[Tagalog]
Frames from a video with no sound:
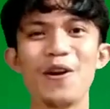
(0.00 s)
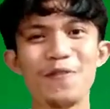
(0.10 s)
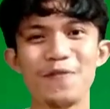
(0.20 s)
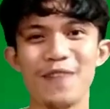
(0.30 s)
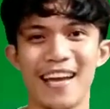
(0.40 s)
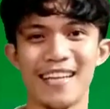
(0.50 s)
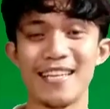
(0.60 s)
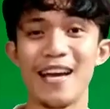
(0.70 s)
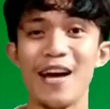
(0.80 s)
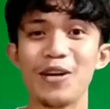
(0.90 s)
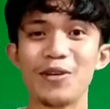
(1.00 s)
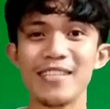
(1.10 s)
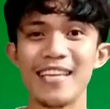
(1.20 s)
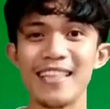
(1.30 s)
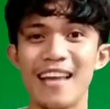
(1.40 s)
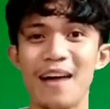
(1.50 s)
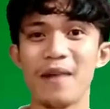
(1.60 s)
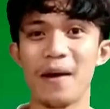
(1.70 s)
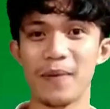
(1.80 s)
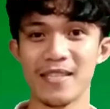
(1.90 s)
Perfect! Kung
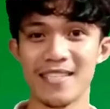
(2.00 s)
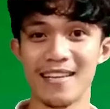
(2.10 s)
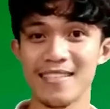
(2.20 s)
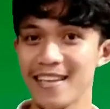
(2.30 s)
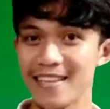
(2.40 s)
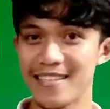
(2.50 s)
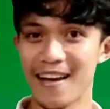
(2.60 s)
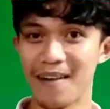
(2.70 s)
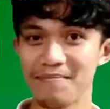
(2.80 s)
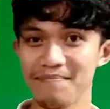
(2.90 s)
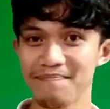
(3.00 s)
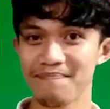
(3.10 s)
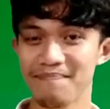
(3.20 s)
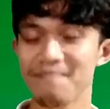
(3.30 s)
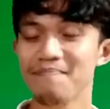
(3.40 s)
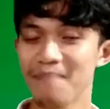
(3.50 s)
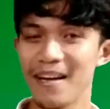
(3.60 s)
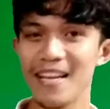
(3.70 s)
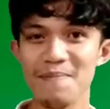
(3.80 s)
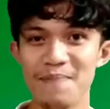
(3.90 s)
kita makapasar sa exam,
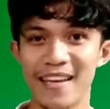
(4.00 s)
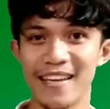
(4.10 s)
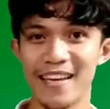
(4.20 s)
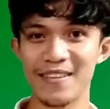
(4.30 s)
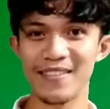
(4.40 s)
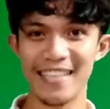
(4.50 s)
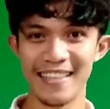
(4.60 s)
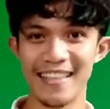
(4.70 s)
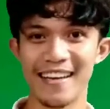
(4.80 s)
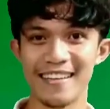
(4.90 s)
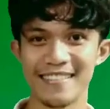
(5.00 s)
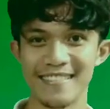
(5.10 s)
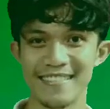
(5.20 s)
malipay gayon kita.